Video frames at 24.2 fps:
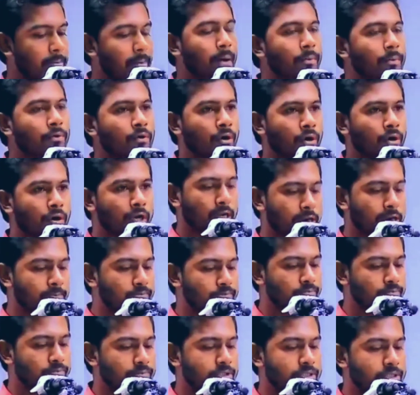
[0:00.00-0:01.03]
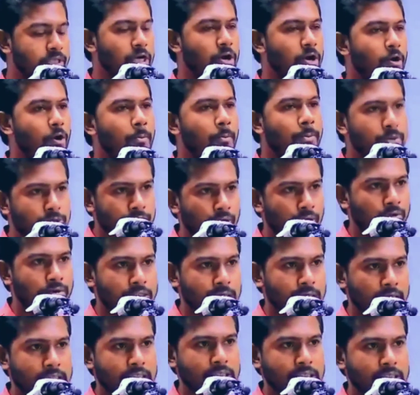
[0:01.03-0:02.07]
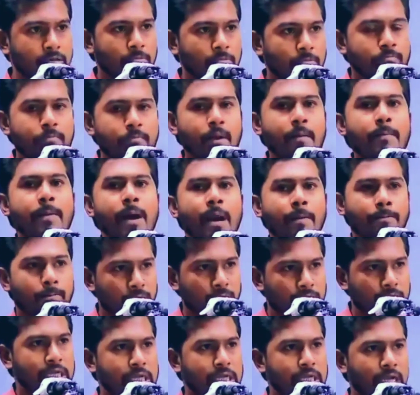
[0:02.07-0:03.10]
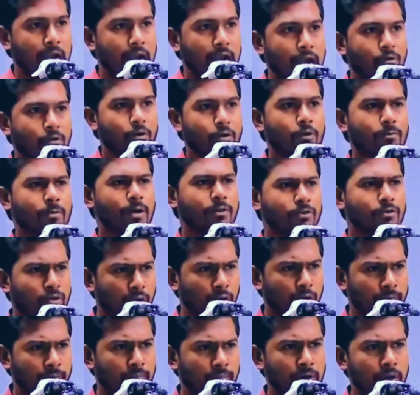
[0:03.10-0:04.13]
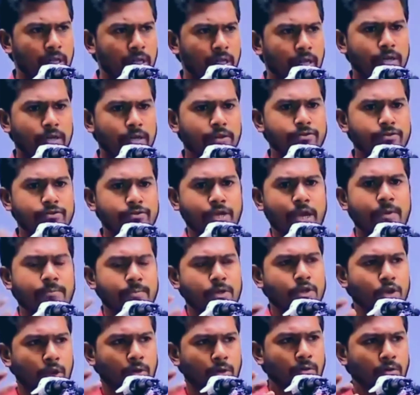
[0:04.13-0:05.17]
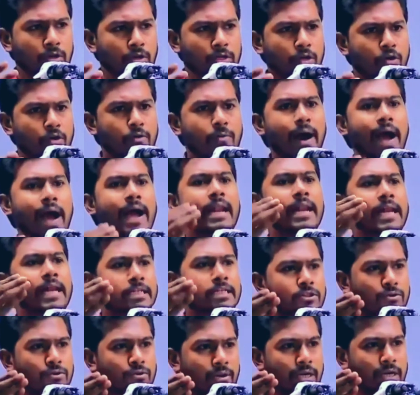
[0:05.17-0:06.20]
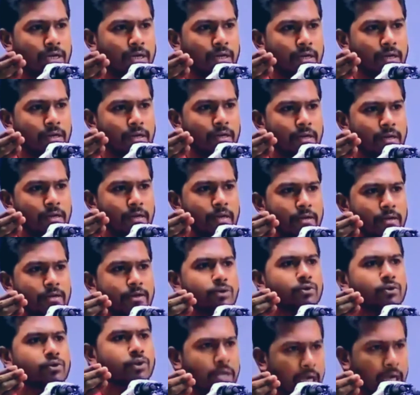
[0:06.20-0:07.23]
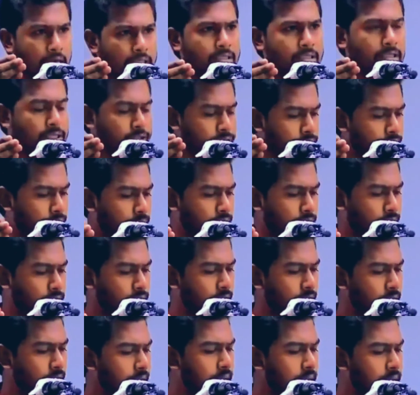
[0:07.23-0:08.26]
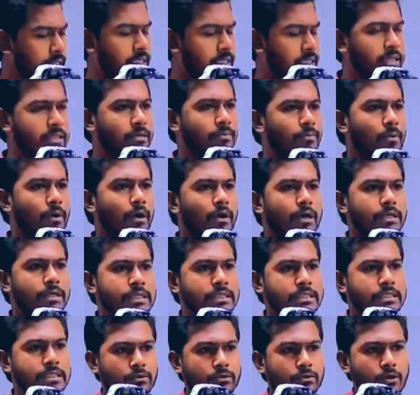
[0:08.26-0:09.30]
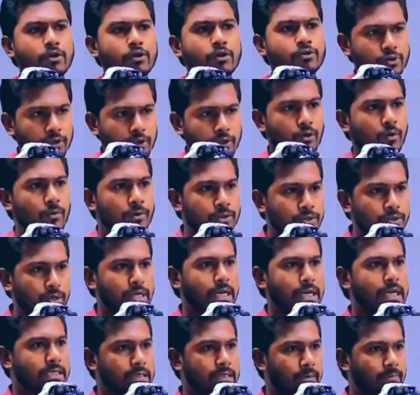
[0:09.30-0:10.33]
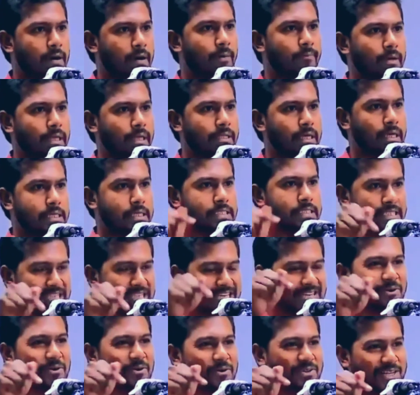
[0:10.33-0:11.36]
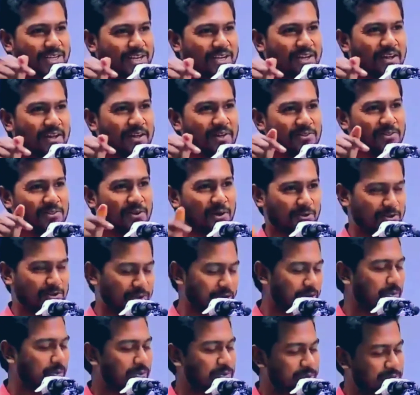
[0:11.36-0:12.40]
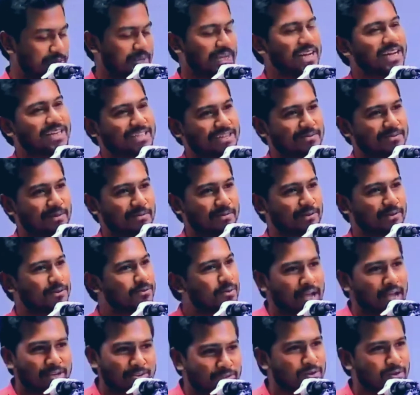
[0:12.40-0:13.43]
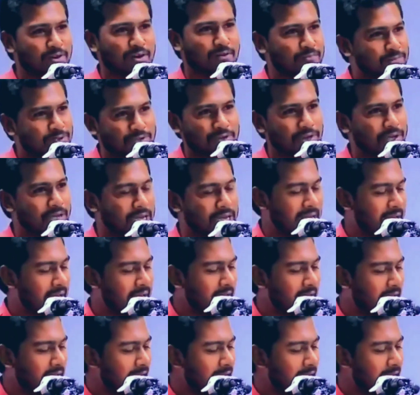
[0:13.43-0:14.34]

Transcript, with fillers: আর মামুনুল হকের যে অভিযোগ যে পেপার পত্রিকা গণমাধ্যম যে বিষয়গুলোকে খুব হাইলাইটস করে নিউজ কাটতির জন্য সেটাতে বলা হয়েছে যে ধর্ষণের অভিযোগের একটা মামলা তার স্ত্রী কর্তৃক ধর্ষণের অভিযোগের একটা মামলা খুবই হাস্যকর বিষয়